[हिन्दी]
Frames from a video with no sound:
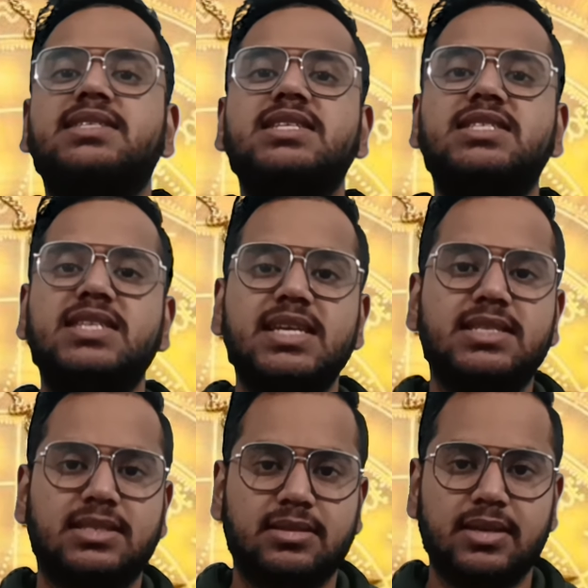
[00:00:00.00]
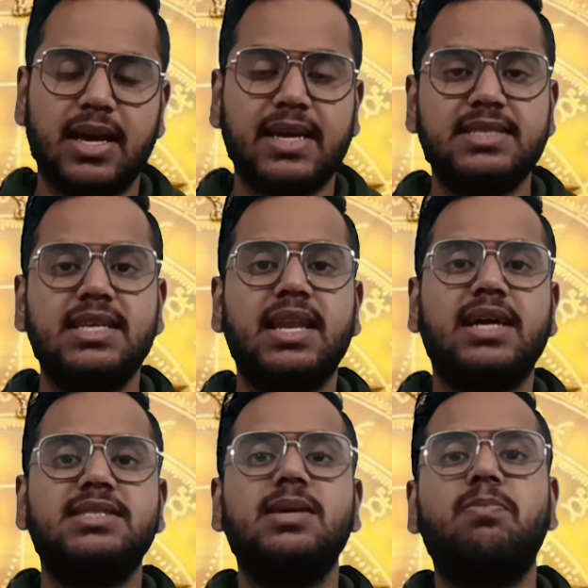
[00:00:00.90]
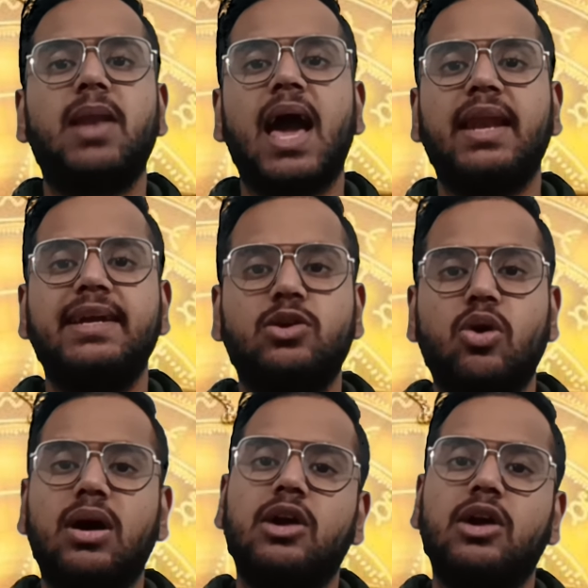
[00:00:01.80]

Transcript: किसी चीज या किसी ना किसी प्लानट को